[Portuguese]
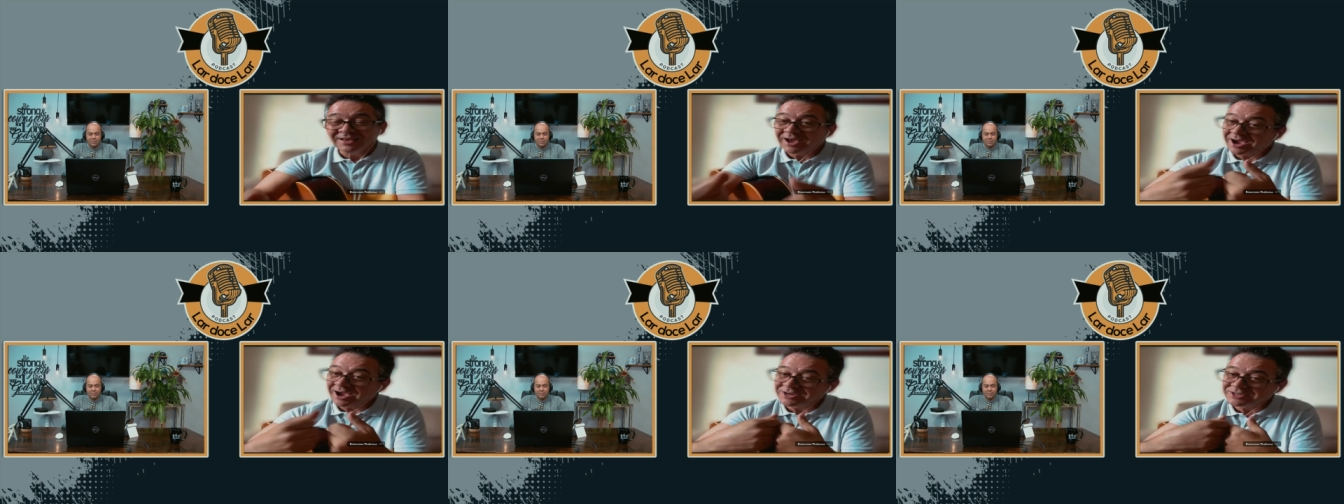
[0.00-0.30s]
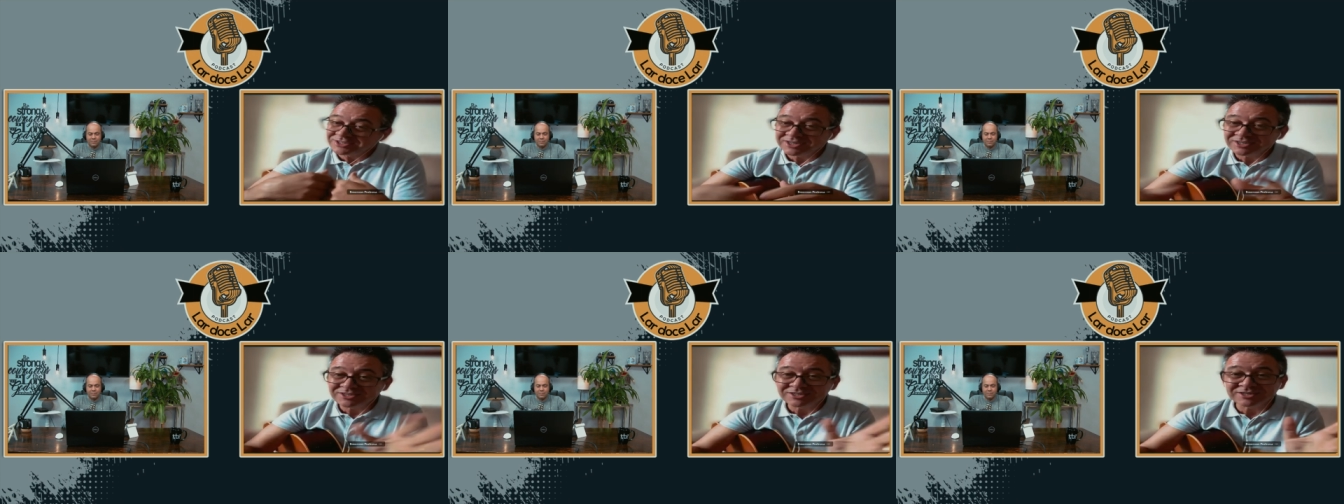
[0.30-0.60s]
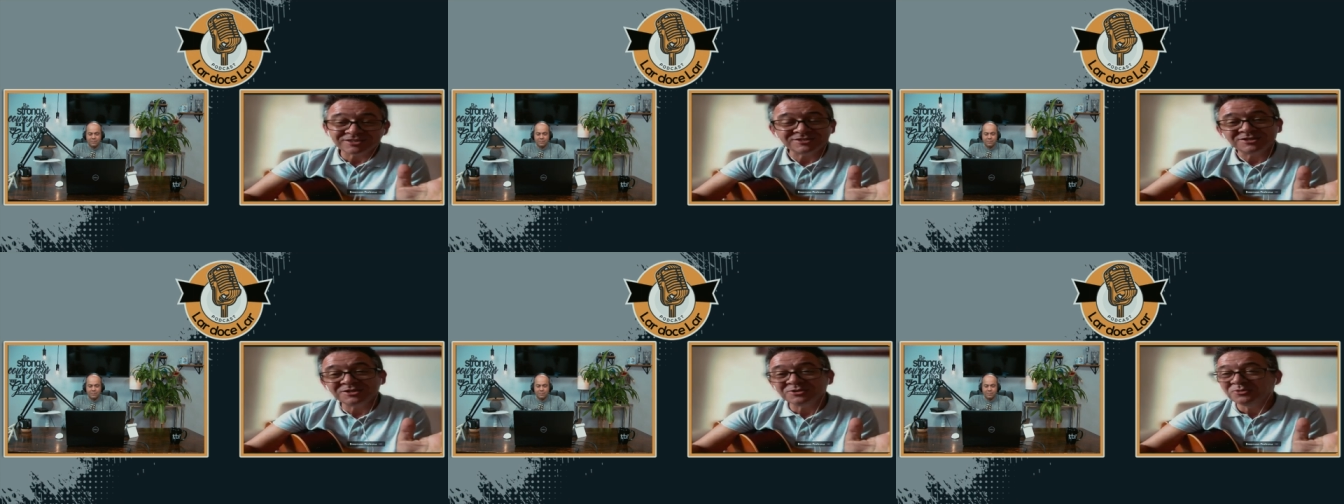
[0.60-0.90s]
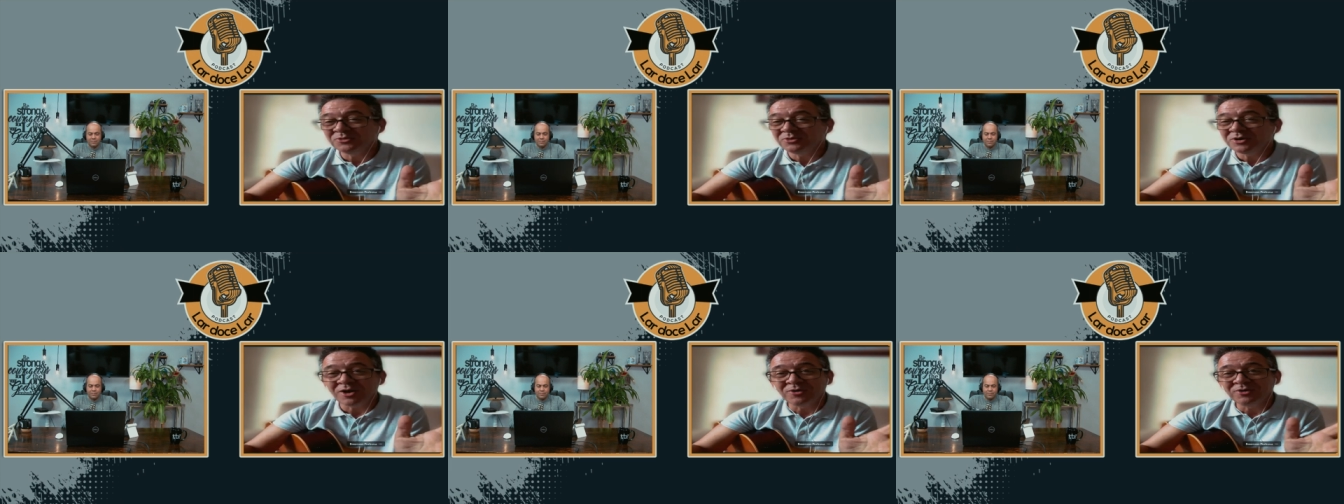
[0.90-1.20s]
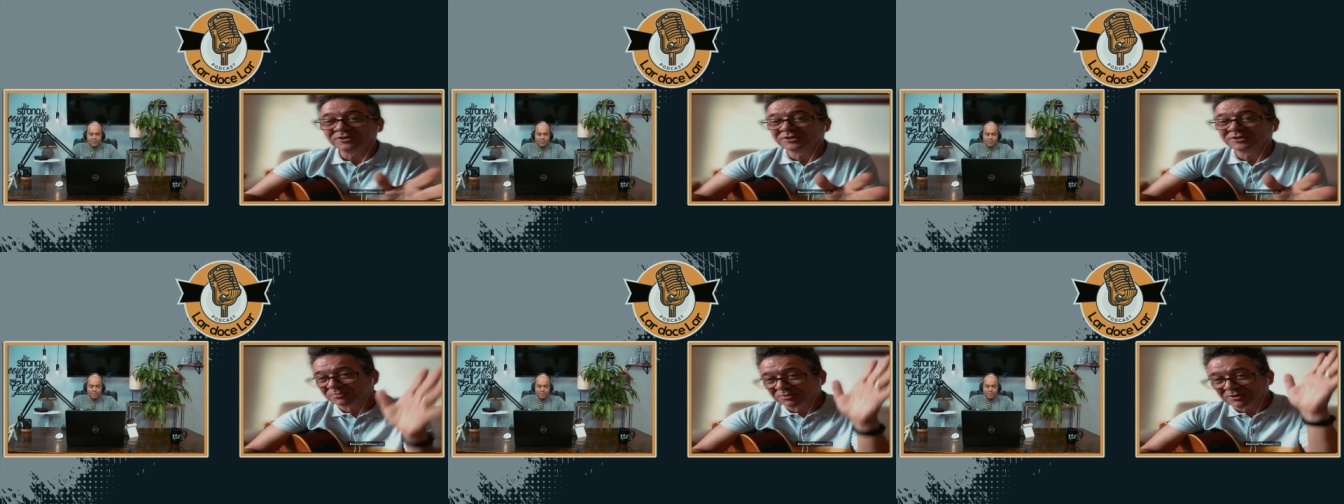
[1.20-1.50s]
a gente que segure a
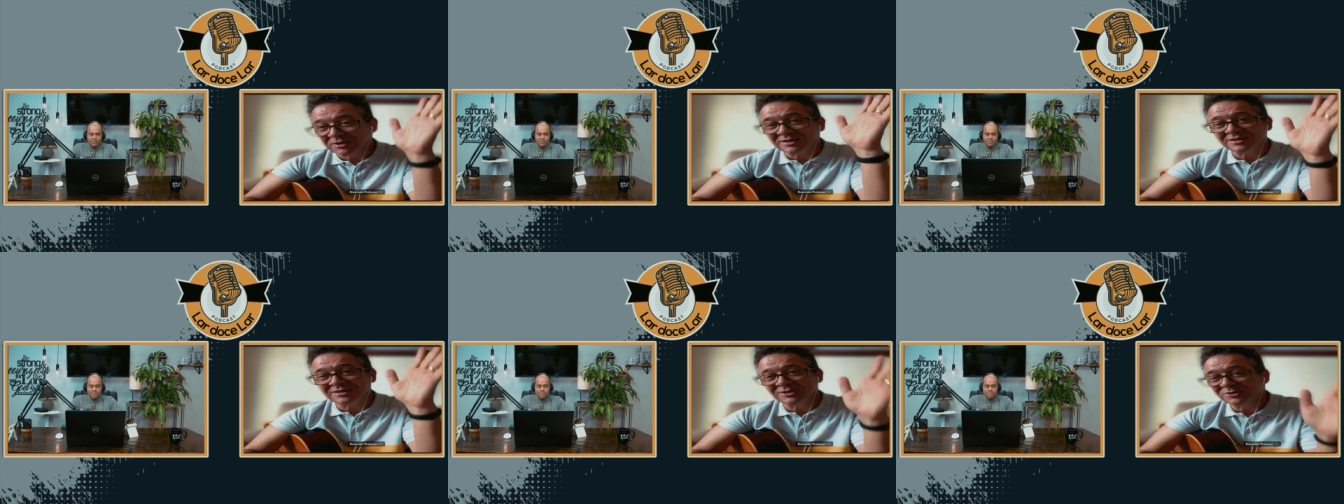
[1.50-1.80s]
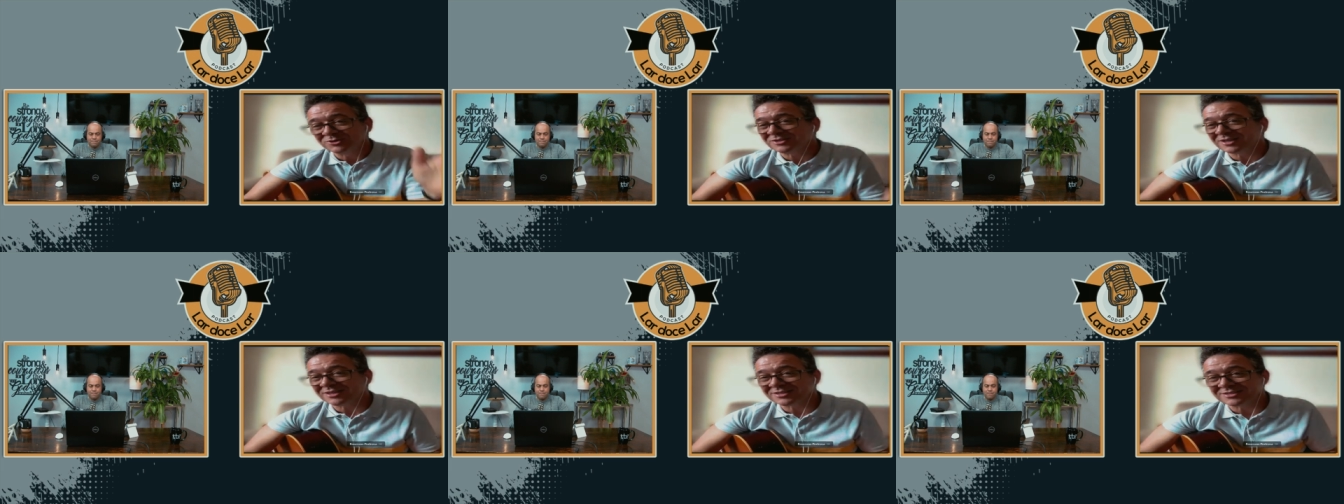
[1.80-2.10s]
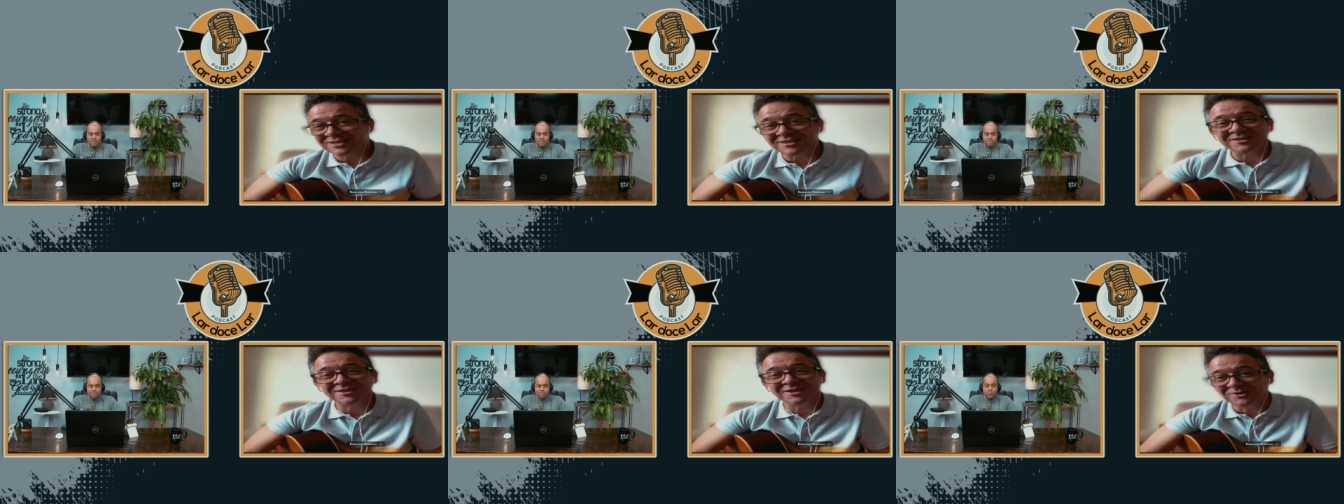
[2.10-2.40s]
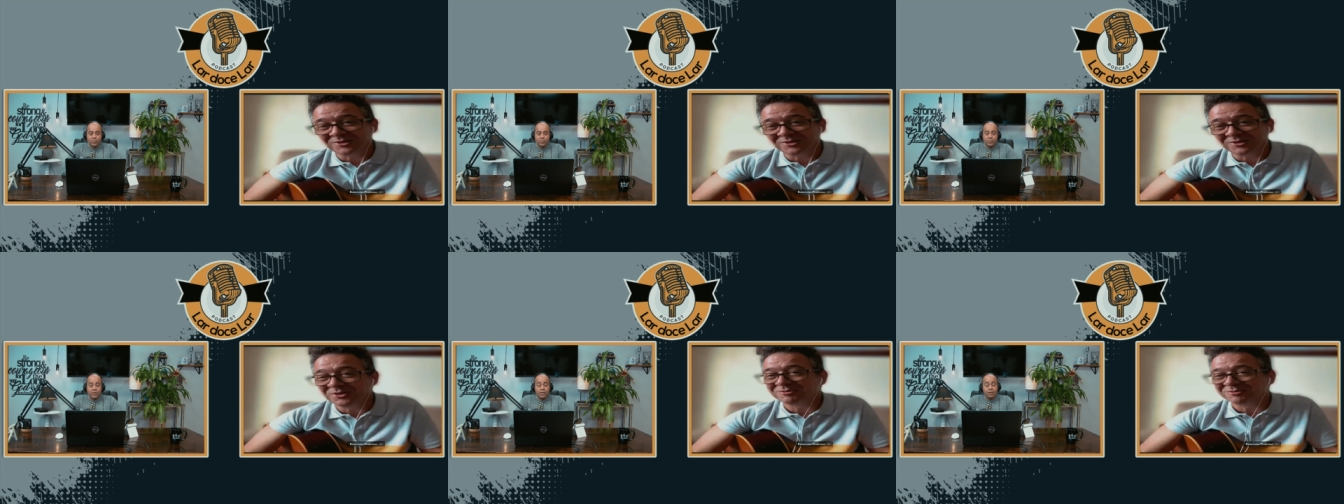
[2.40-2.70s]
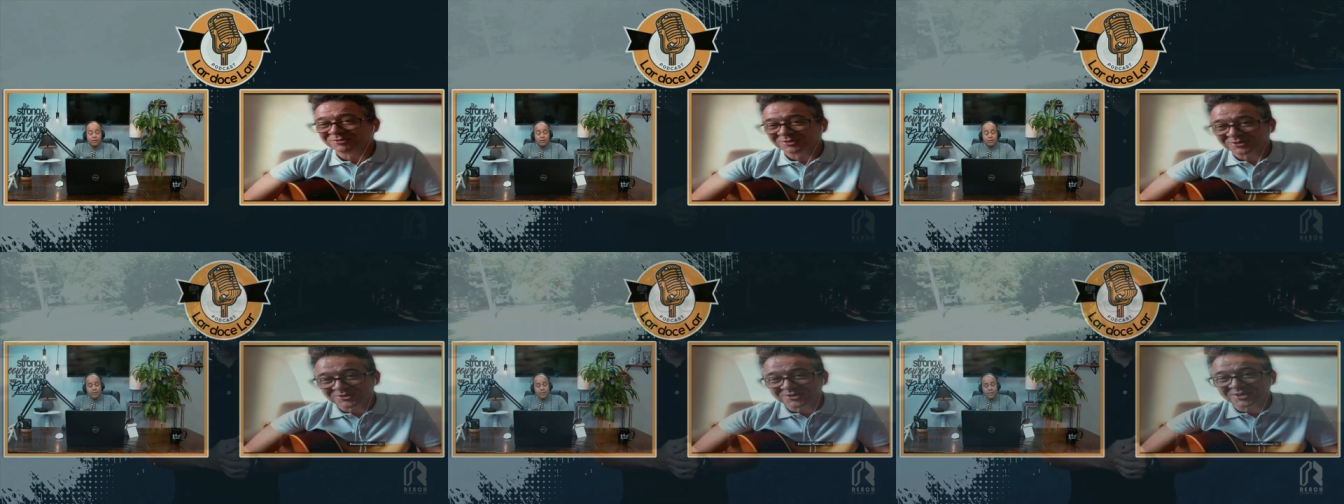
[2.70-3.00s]
onda, porque Deus está aceitando o
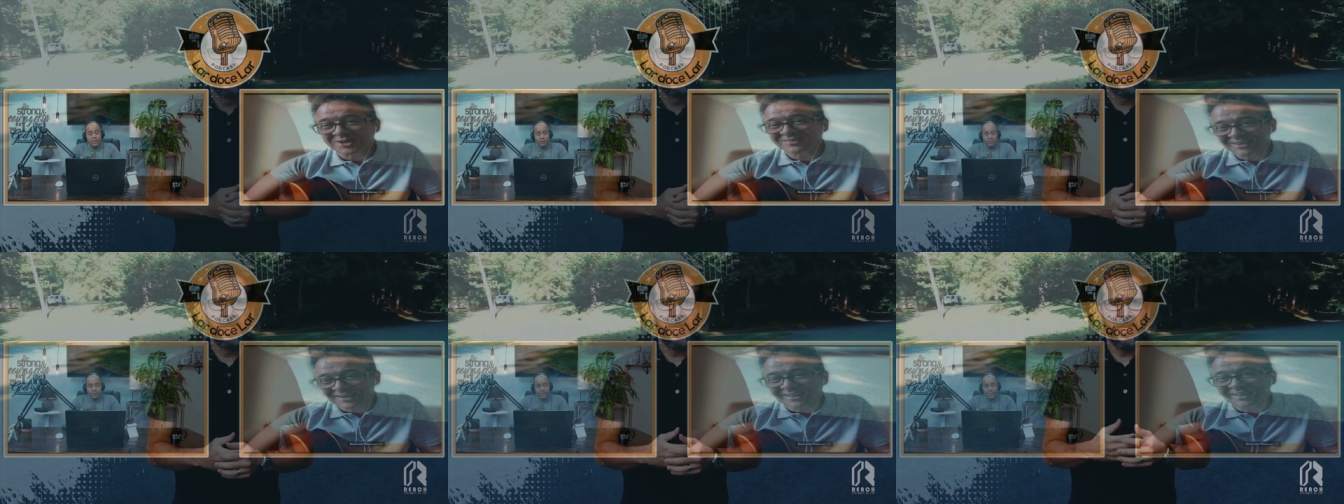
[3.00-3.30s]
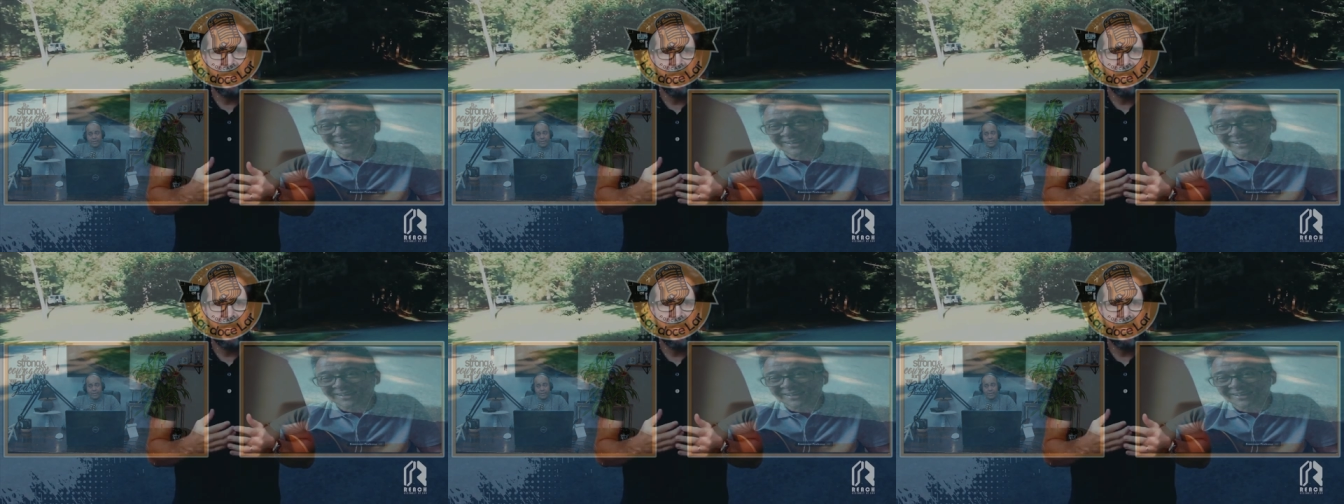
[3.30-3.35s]
louvor Não do